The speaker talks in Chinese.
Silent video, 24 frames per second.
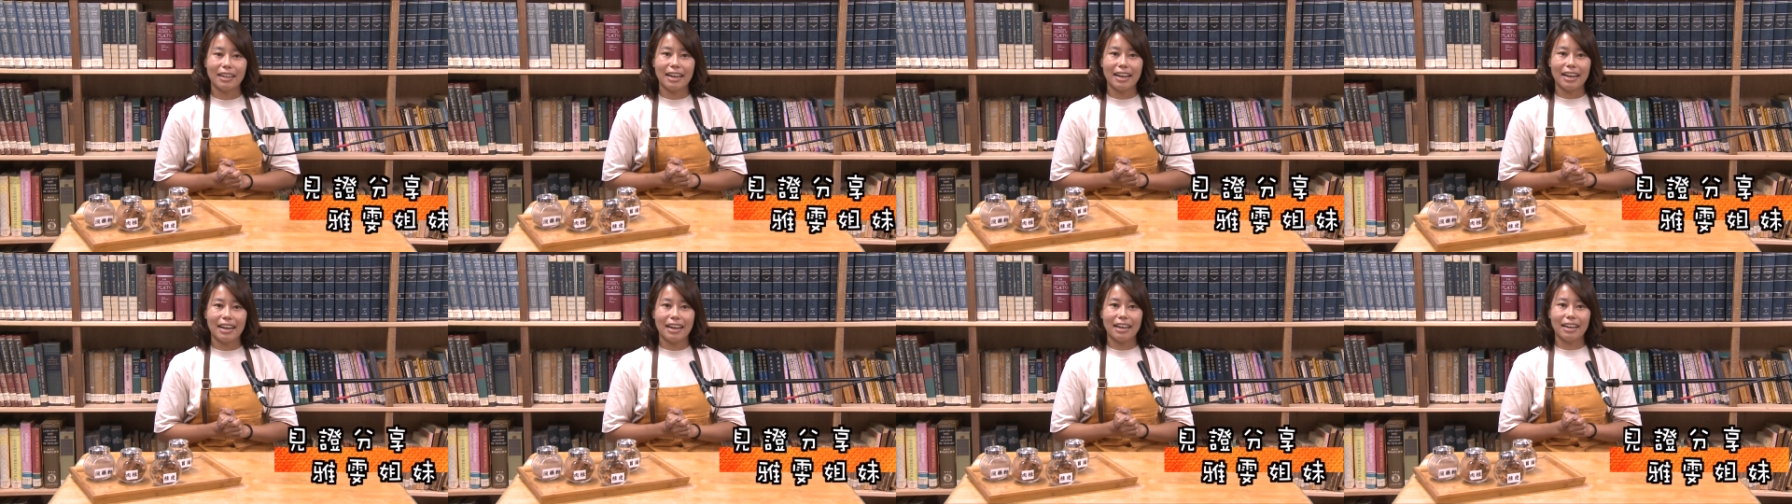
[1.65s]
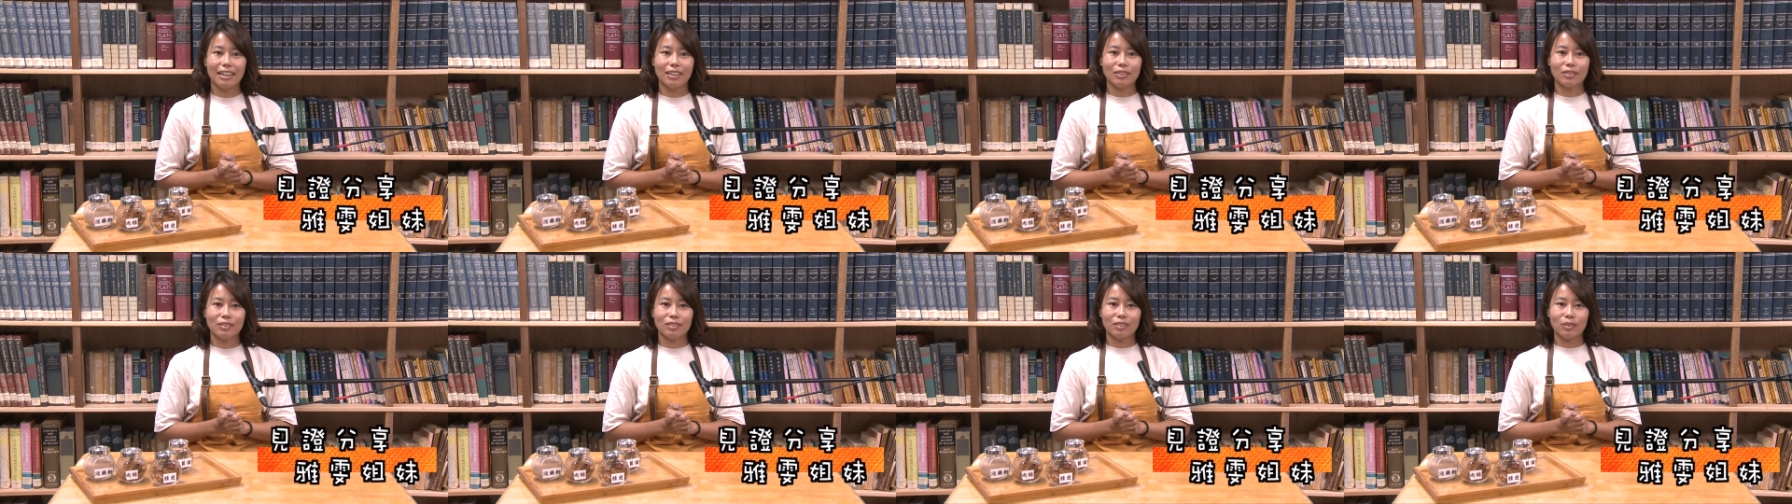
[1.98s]

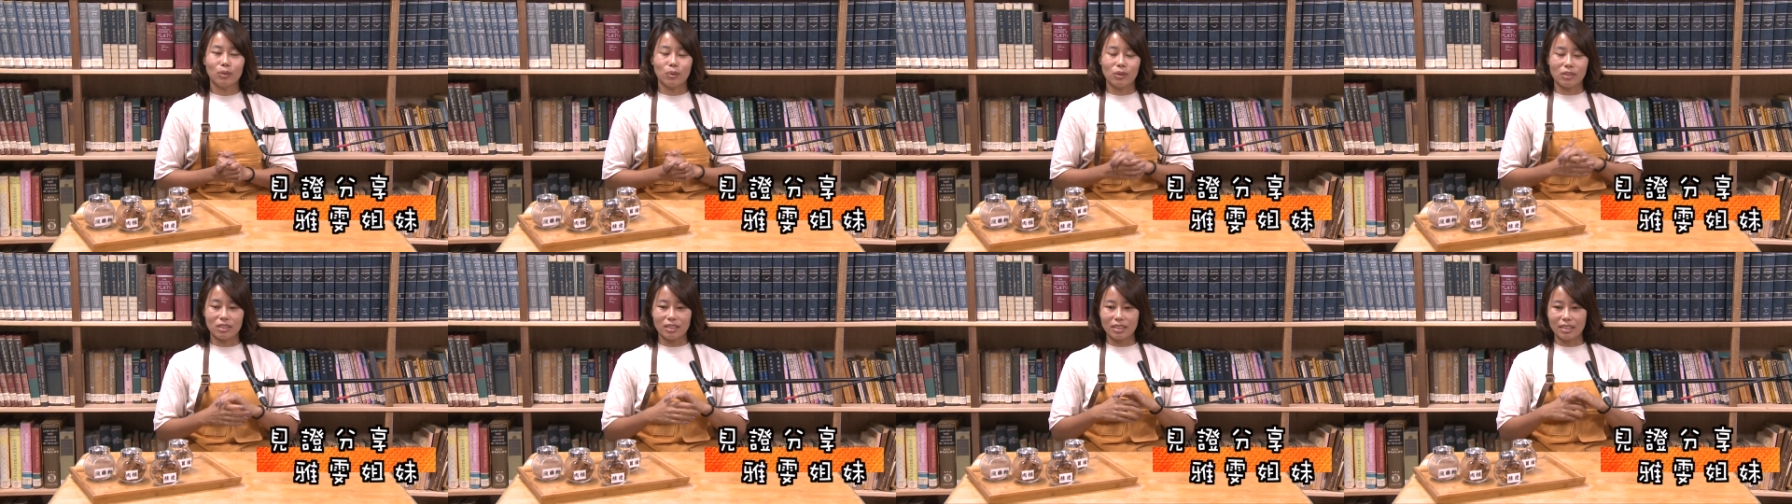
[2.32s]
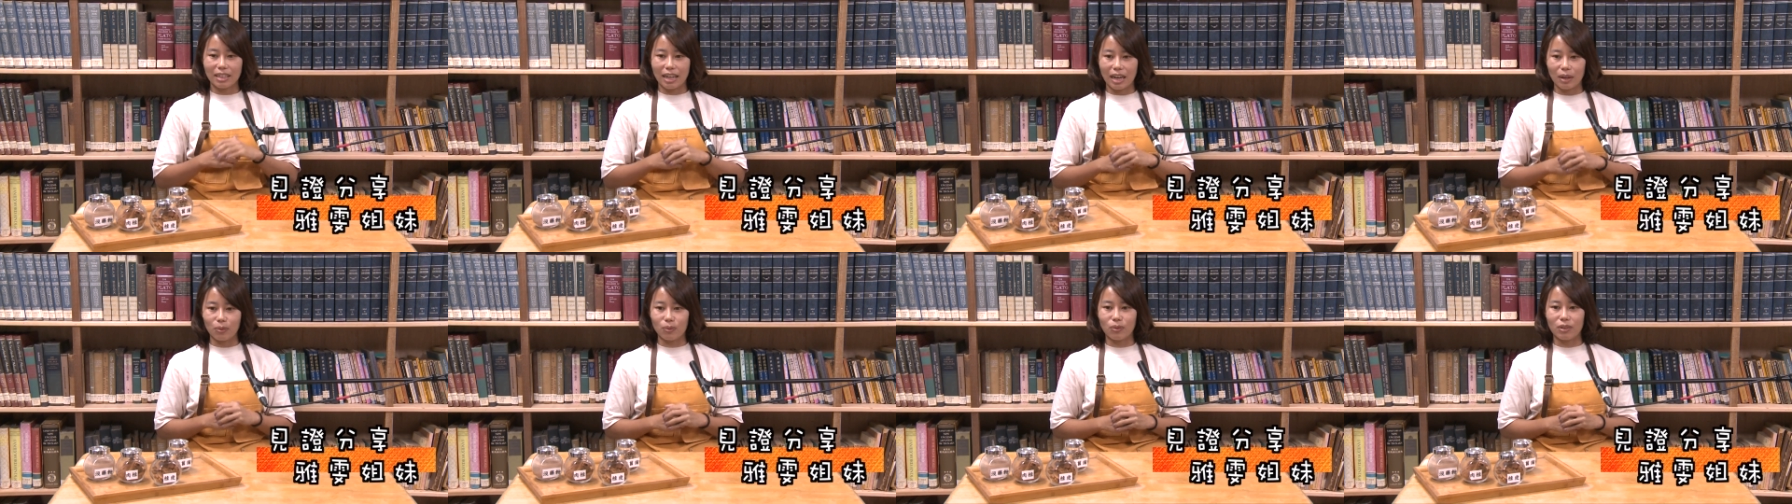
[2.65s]
安，我是
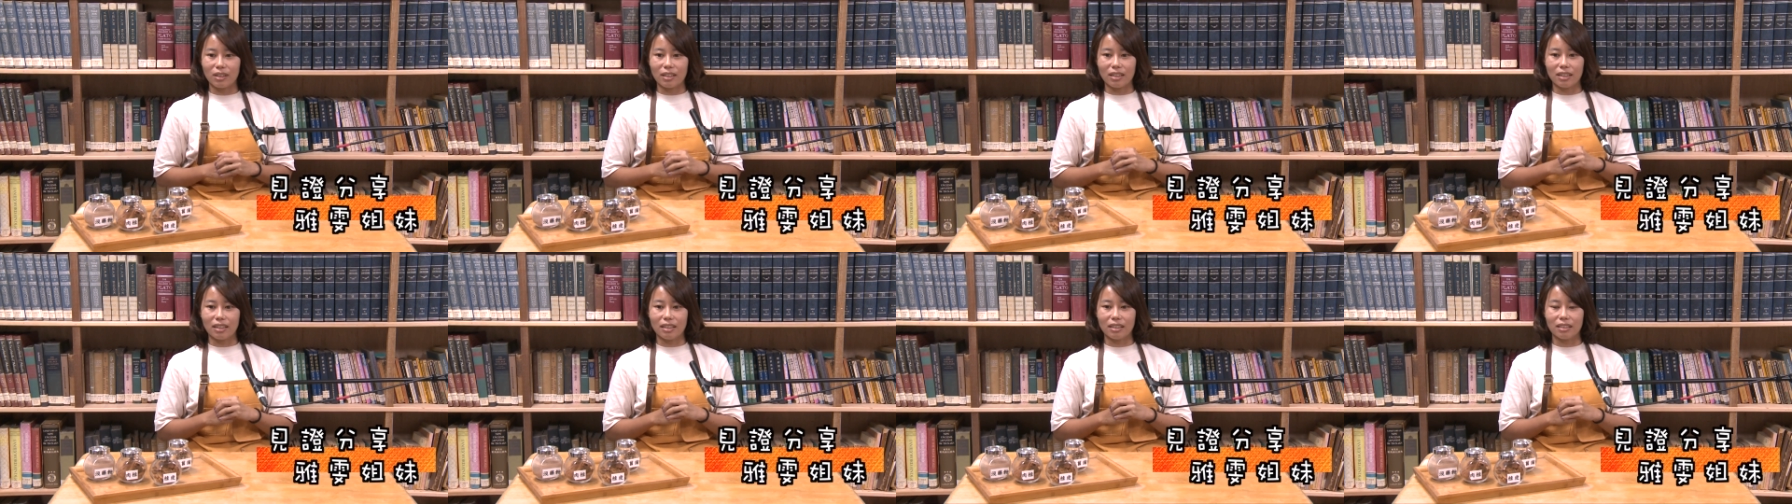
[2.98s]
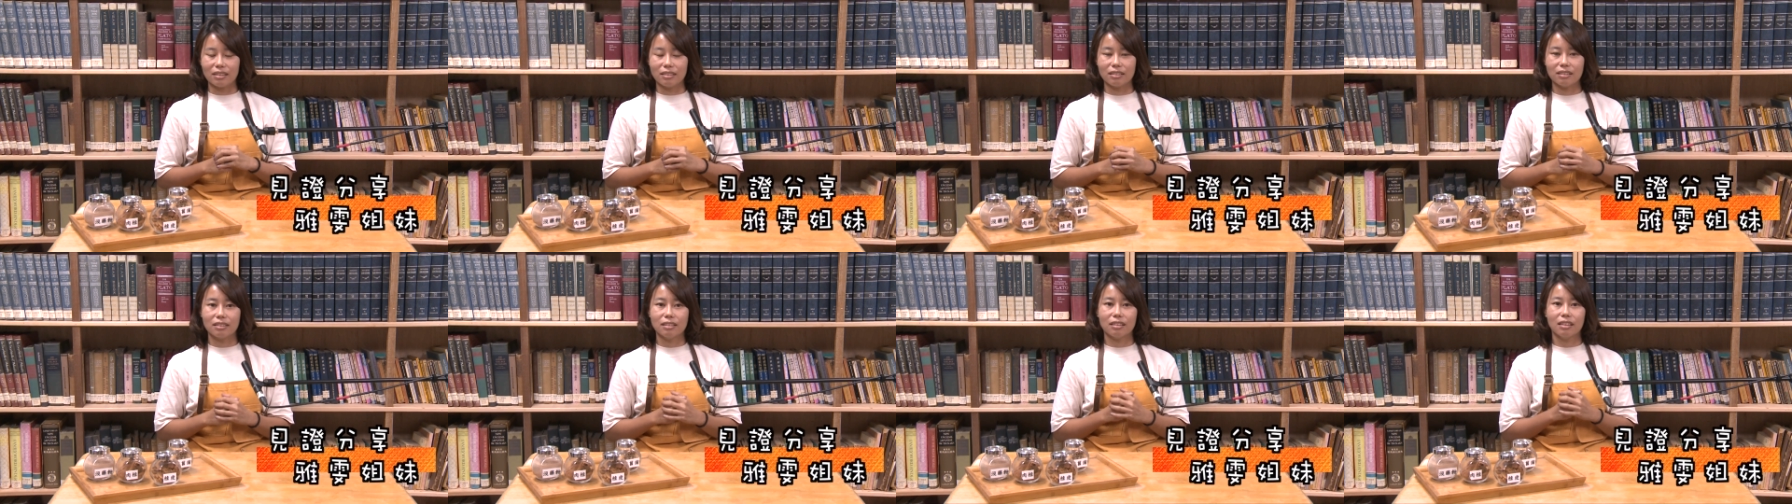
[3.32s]
雅
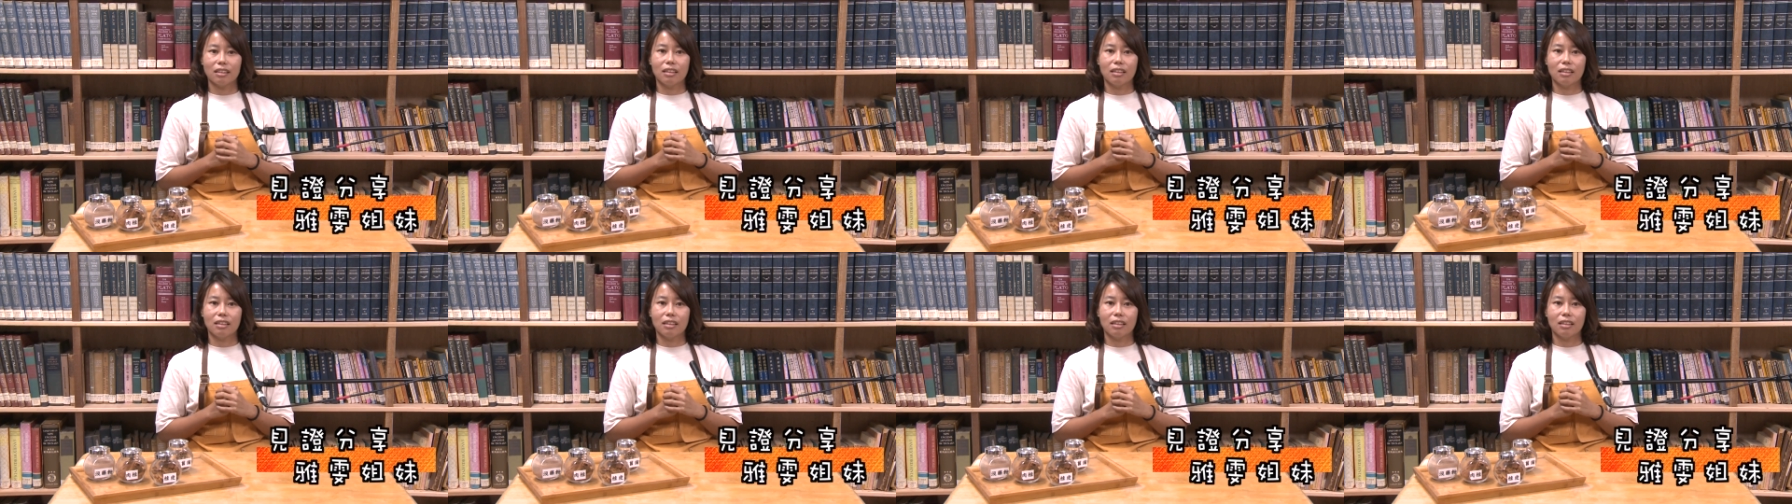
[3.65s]
文。